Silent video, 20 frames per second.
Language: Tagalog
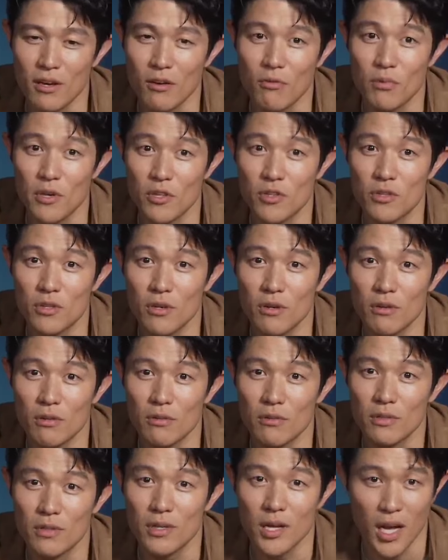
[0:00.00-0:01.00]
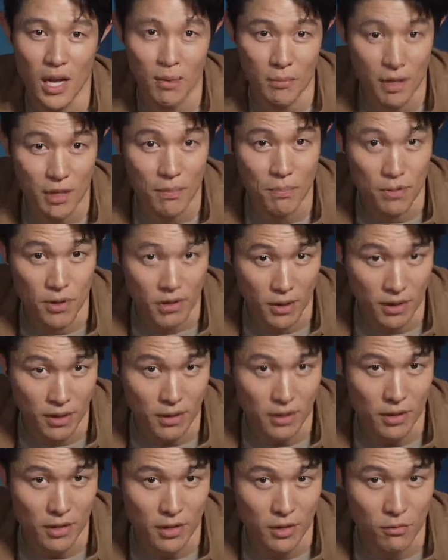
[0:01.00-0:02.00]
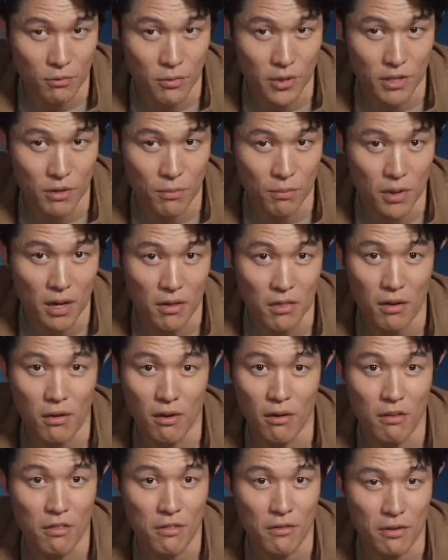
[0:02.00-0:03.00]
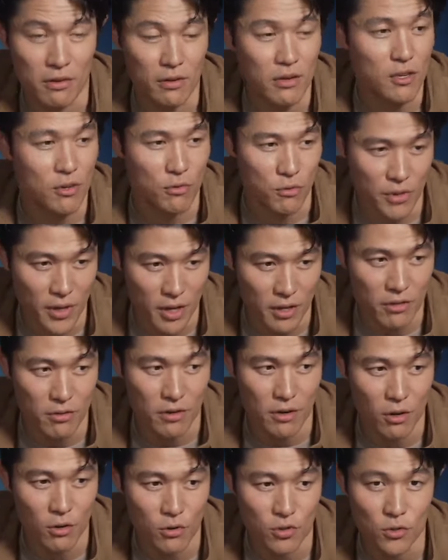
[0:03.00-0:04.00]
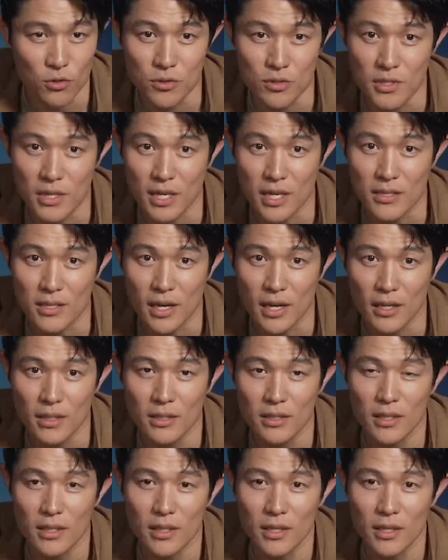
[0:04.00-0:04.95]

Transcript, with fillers: original comic book written by the author, creator Hojo Tsukasa.